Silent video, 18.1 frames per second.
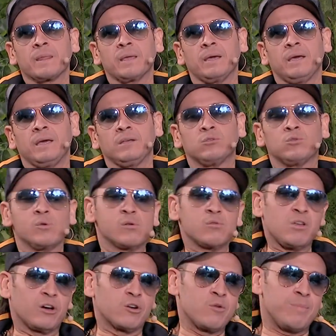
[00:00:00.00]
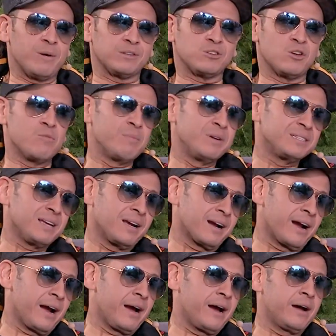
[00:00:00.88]
estuve en una agrupación, me
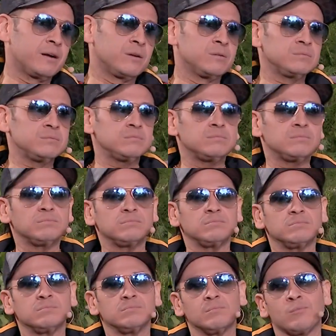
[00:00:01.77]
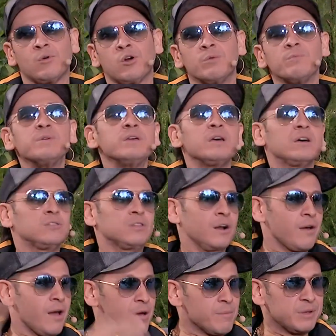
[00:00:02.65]
sacaron volví
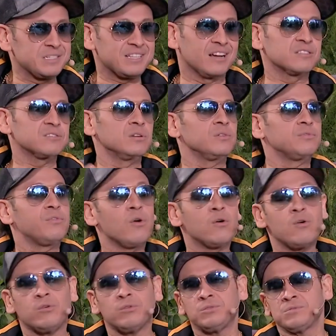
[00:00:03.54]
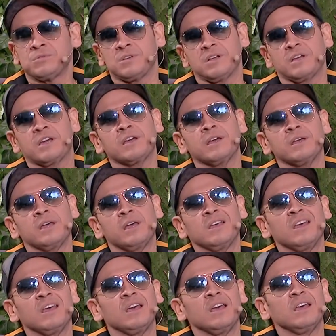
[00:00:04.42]
otra vez a mi saxofón, no sé qué.
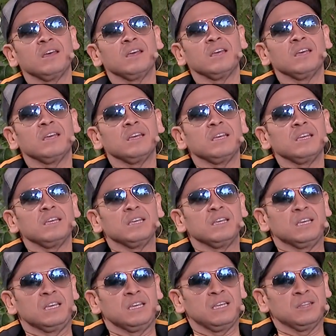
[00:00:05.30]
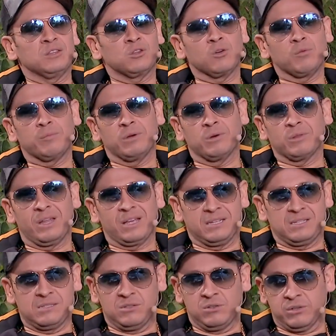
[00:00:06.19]
Y tomé una
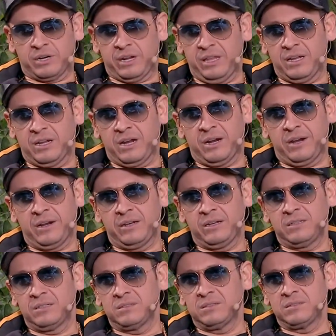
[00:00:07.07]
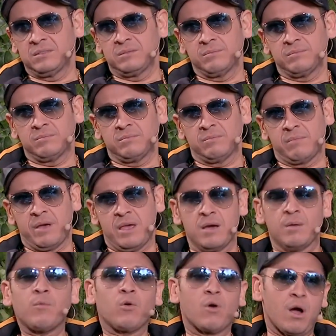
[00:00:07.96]
decisión radical. Me
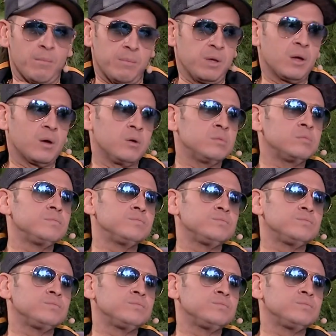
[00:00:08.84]
llamó un amigo,